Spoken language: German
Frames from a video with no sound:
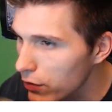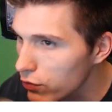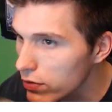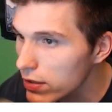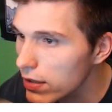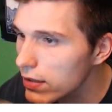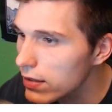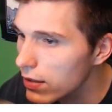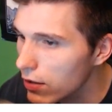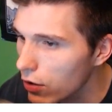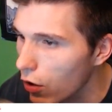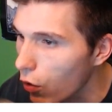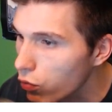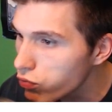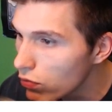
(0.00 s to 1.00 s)
Paluten.
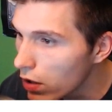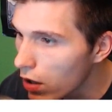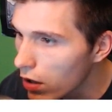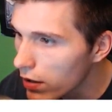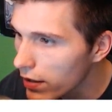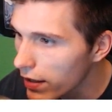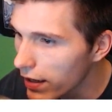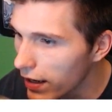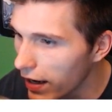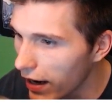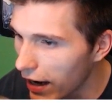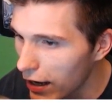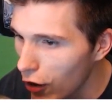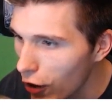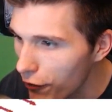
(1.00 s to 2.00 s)
Oh.
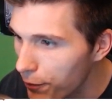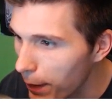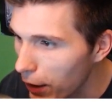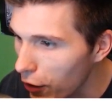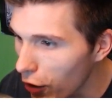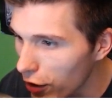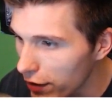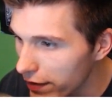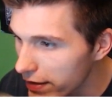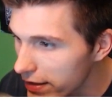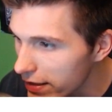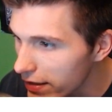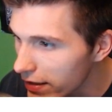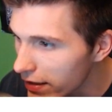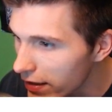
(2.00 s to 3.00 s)
Ja, läuft bei
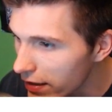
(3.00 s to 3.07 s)
uns.